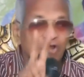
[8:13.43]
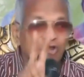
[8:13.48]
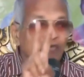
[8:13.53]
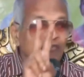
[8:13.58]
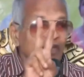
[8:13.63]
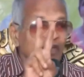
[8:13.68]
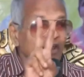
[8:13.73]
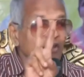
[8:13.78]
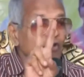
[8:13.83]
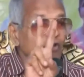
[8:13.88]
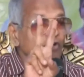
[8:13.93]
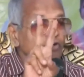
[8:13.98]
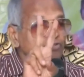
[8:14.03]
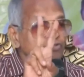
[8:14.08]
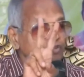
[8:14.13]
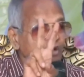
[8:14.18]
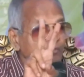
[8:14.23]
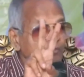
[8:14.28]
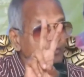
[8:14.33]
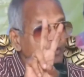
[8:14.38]
రెండు వేల
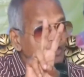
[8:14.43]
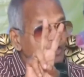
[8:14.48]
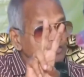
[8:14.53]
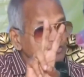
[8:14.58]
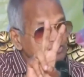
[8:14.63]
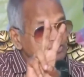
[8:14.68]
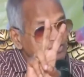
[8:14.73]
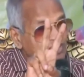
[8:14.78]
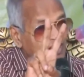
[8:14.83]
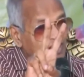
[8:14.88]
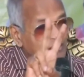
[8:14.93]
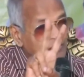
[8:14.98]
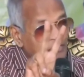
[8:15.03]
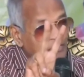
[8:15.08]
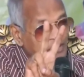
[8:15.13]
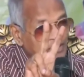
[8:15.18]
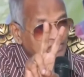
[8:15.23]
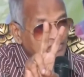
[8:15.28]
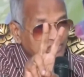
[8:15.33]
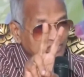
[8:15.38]
నోటు
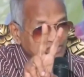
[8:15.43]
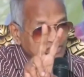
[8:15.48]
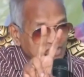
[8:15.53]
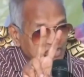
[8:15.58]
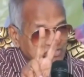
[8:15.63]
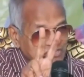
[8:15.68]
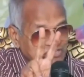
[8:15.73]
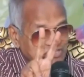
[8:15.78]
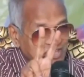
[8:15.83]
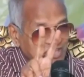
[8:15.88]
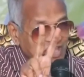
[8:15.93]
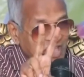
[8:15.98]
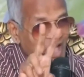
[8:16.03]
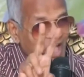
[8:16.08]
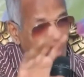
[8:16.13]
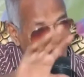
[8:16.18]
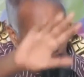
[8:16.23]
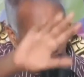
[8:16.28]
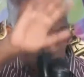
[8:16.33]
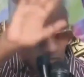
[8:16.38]
సంపాదించడానికి ప్రయత్నం చేస్తే
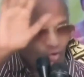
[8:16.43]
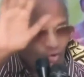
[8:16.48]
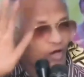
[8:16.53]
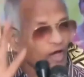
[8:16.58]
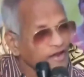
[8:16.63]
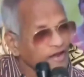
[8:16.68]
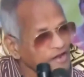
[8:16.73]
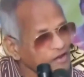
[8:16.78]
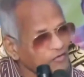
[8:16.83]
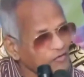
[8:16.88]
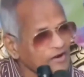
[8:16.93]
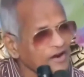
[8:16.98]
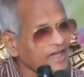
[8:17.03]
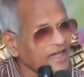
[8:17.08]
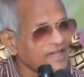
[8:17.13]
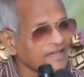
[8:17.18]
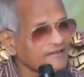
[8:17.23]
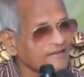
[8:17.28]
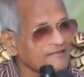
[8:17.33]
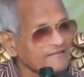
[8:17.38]
అందులో అన్నీ
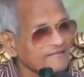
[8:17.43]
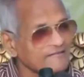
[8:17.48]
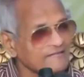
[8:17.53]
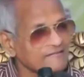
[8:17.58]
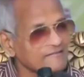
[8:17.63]
ఉన్నాయి